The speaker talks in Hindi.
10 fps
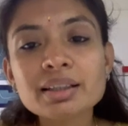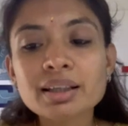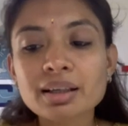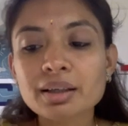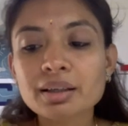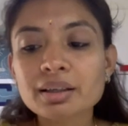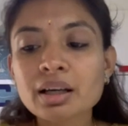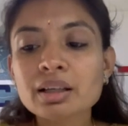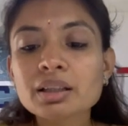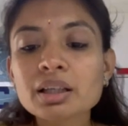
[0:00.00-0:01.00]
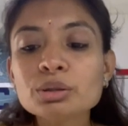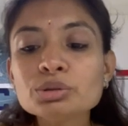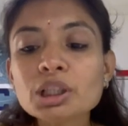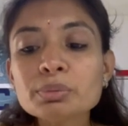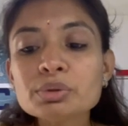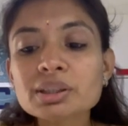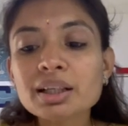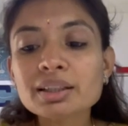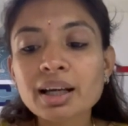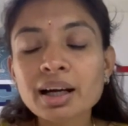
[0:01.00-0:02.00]
ही है किंतु जब उसका
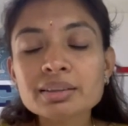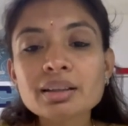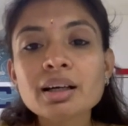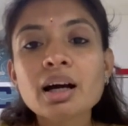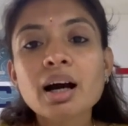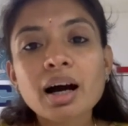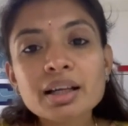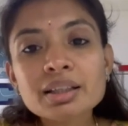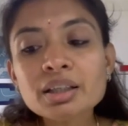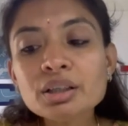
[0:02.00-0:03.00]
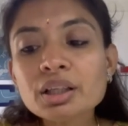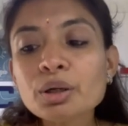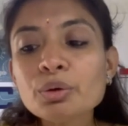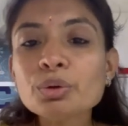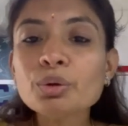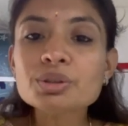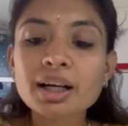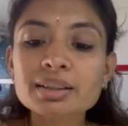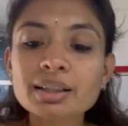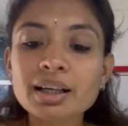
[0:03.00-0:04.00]
ज्ञान अन्य गेयों को
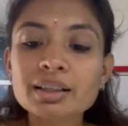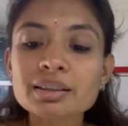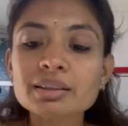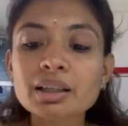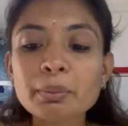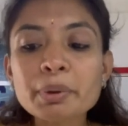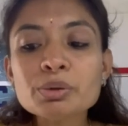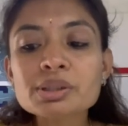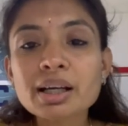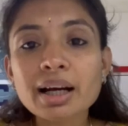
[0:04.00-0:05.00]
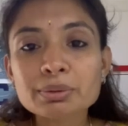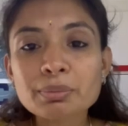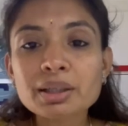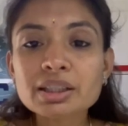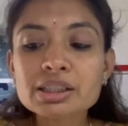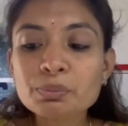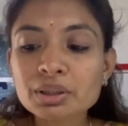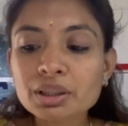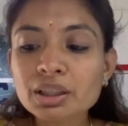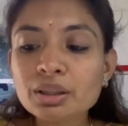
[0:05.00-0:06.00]
जानता है तब भी उसे आत्मा की
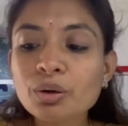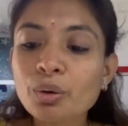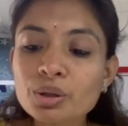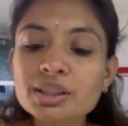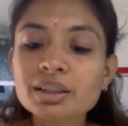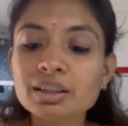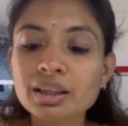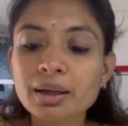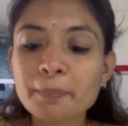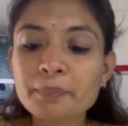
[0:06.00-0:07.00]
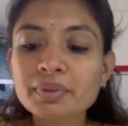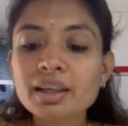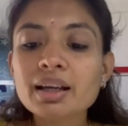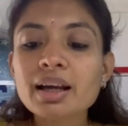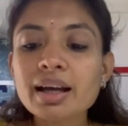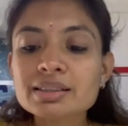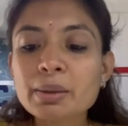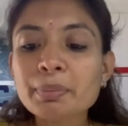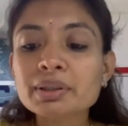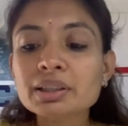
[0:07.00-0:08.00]
स्मृति हो सकती है ऐसा
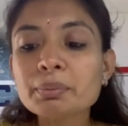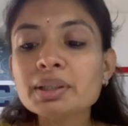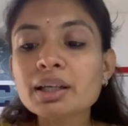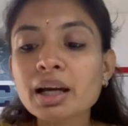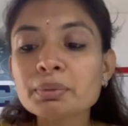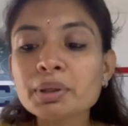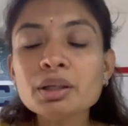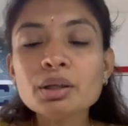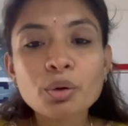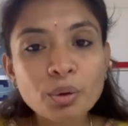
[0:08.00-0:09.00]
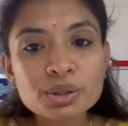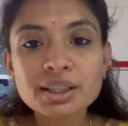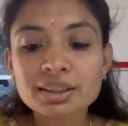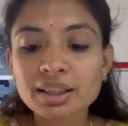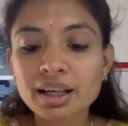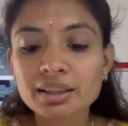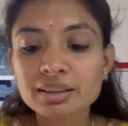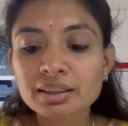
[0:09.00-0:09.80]
प्रत्यभि ज्ञान भी हो सकता है